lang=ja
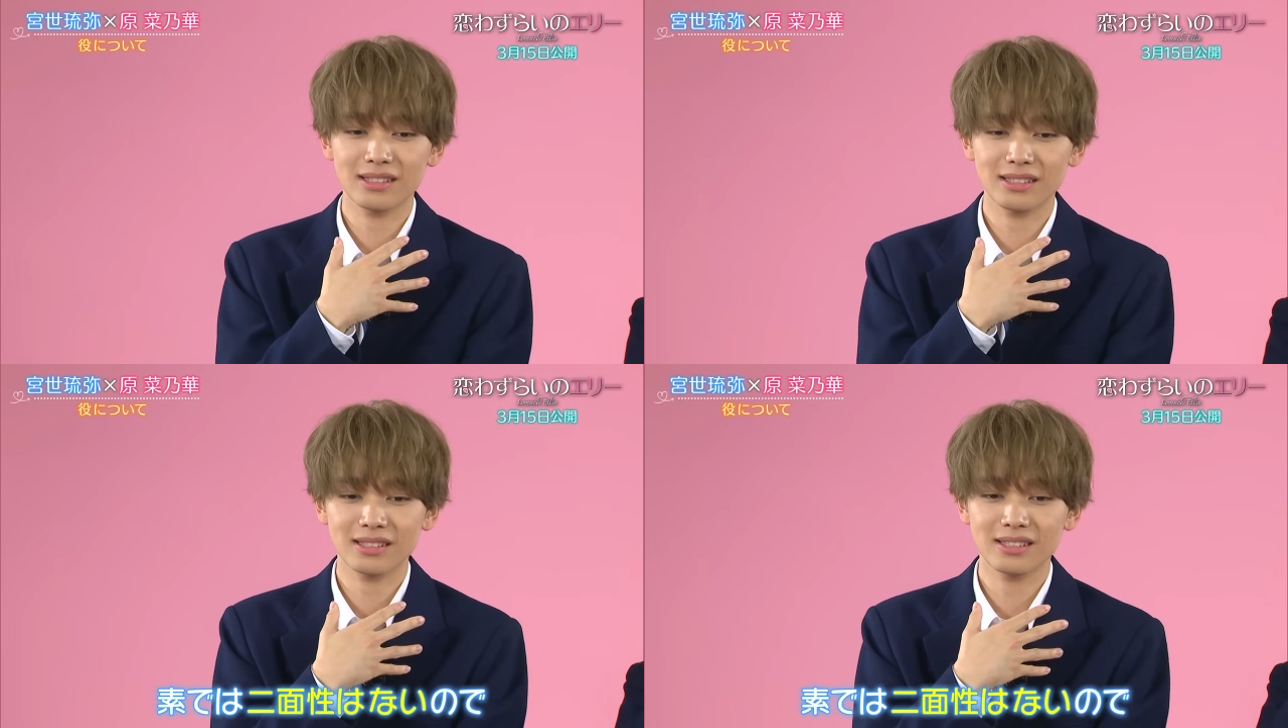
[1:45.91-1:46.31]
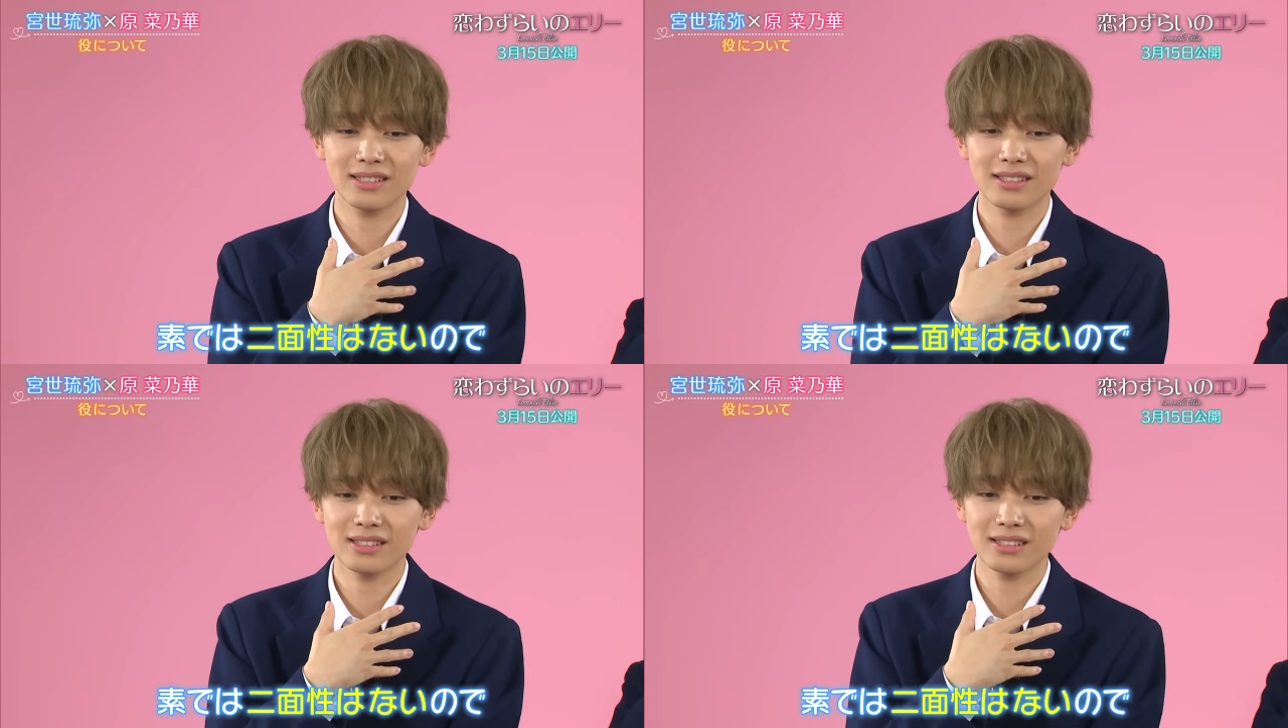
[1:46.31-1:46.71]

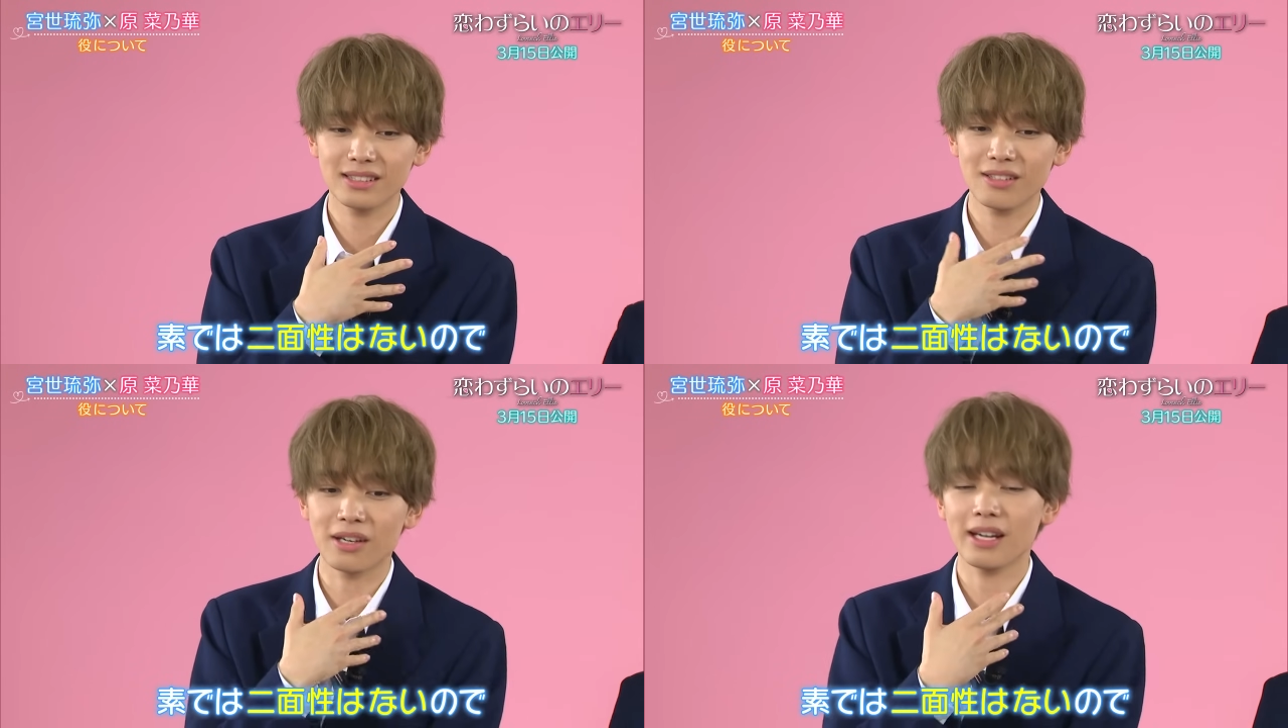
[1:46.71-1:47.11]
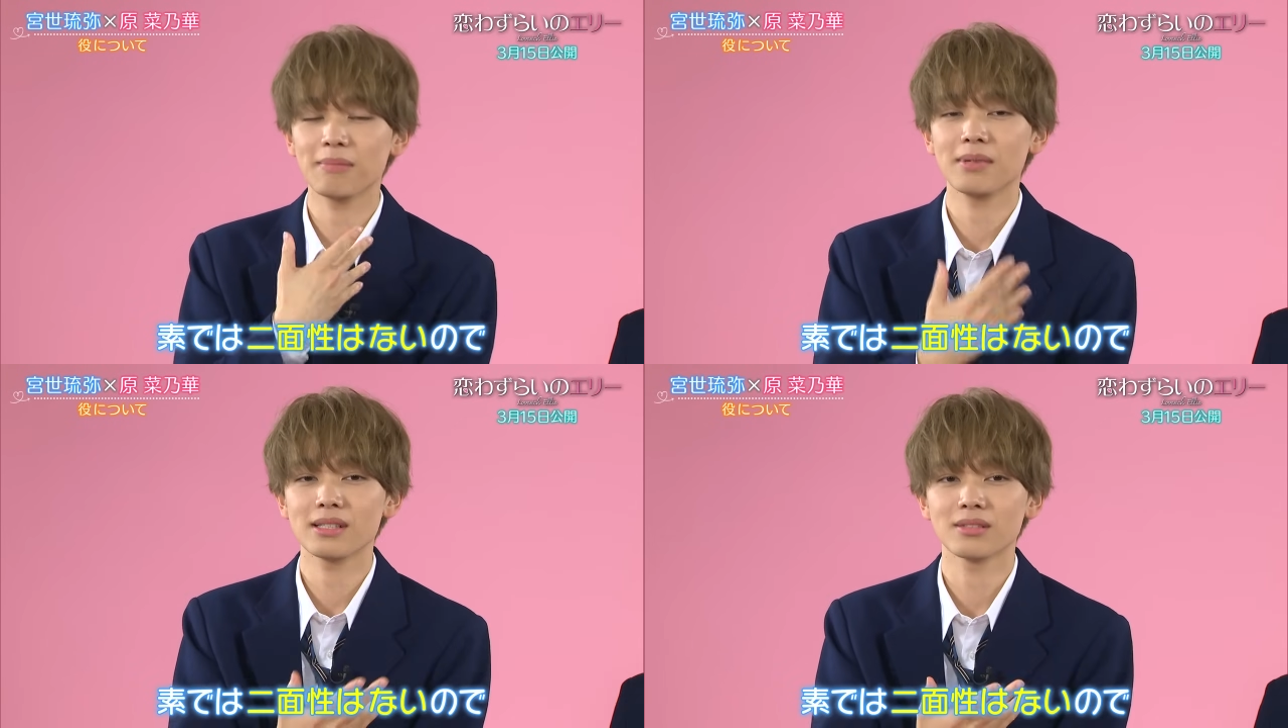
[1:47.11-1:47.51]
素では
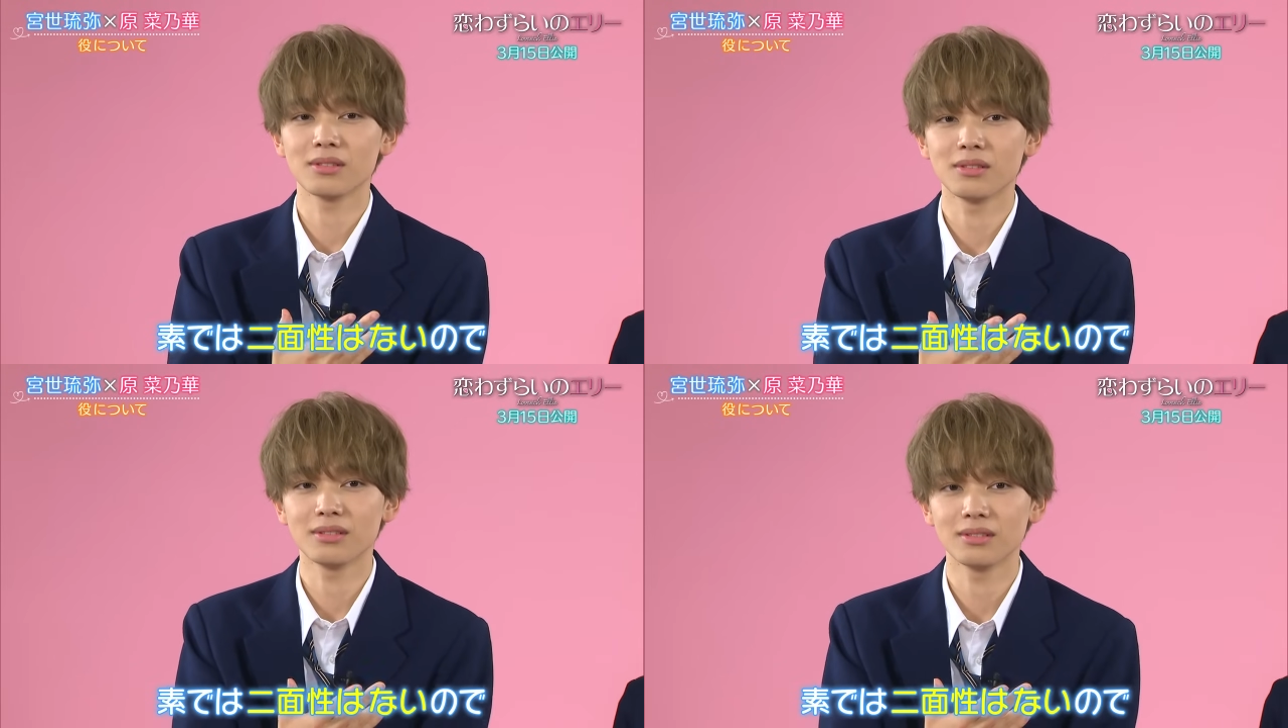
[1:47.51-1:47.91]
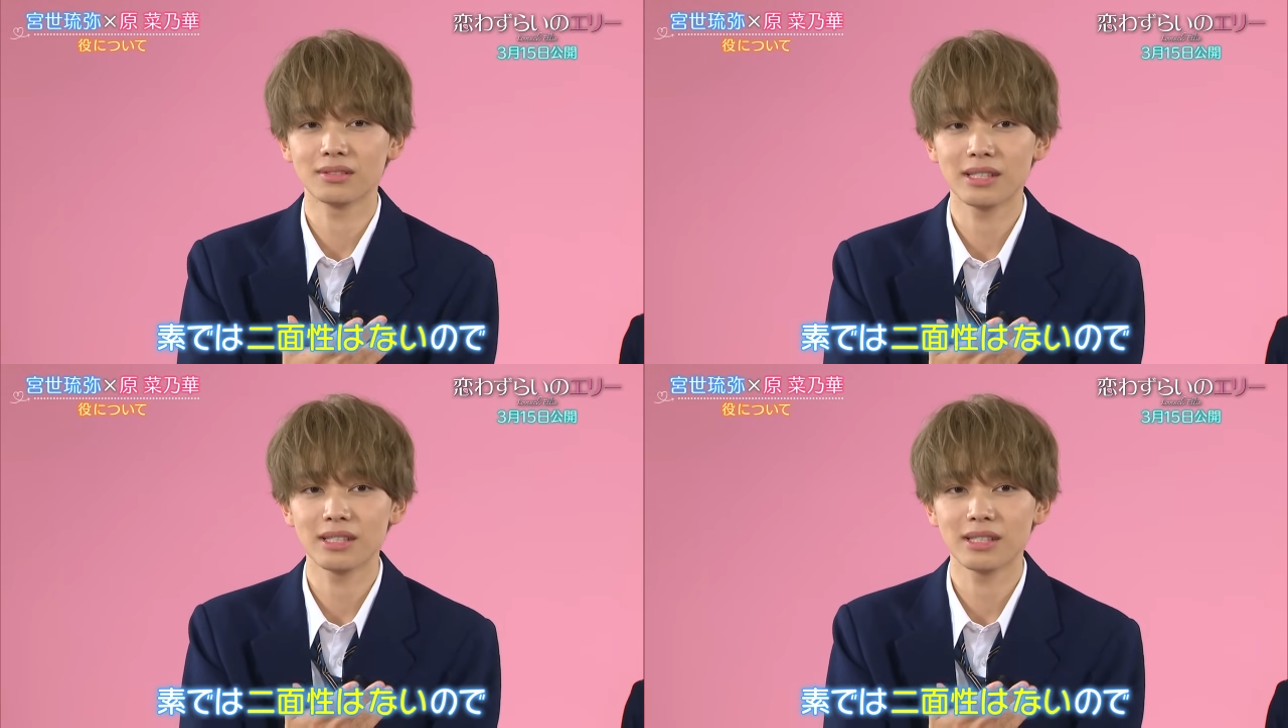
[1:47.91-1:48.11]
やっぱりその